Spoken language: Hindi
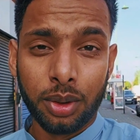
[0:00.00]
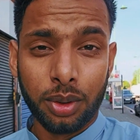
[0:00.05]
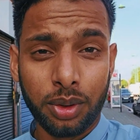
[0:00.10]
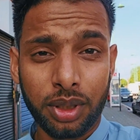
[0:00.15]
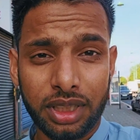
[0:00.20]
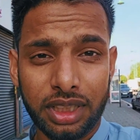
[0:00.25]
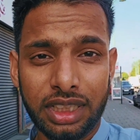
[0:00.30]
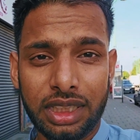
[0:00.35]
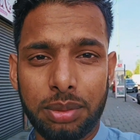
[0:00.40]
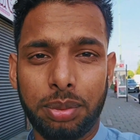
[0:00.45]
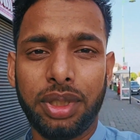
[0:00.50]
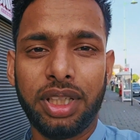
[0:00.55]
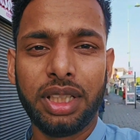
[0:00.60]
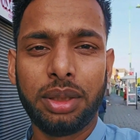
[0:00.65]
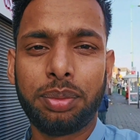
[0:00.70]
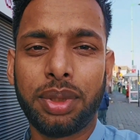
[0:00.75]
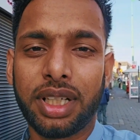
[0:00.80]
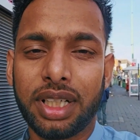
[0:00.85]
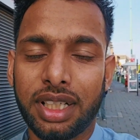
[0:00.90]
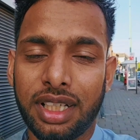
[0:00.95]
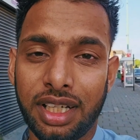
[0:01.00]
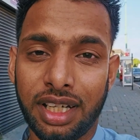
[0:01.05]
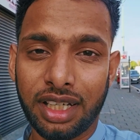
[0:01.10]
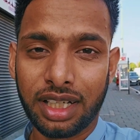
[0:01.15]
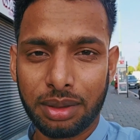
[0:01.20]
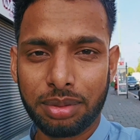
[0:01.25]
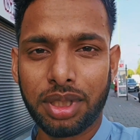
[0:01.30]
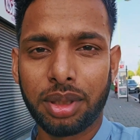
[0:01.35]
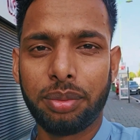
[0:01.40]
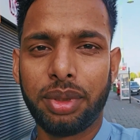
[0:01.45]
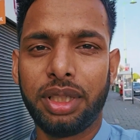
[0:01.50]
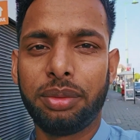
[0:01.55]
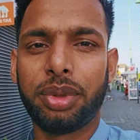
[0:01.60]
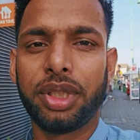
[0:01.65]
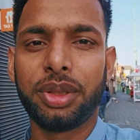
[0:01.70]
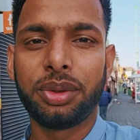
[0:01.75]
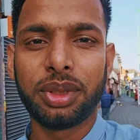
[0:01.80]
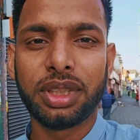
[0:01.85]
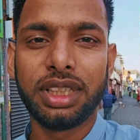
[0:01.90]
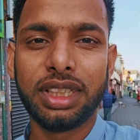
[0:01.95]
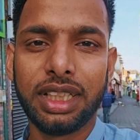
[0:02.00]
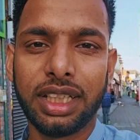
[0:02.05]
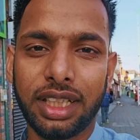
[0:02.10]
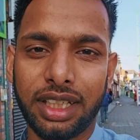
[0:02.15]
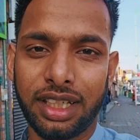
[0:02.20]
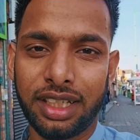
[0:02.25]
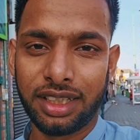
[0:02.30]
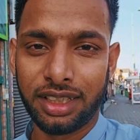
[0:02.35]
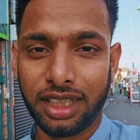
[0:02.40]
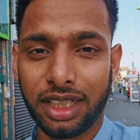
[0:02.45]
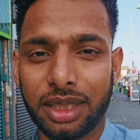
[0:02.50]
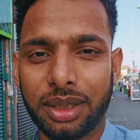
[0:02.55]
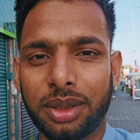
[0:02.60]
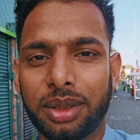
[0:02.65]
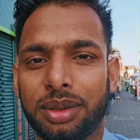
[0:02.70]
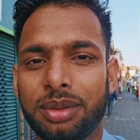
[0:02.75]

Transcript: और इस ईद पर आप सब बहन भाइयों के लिए एक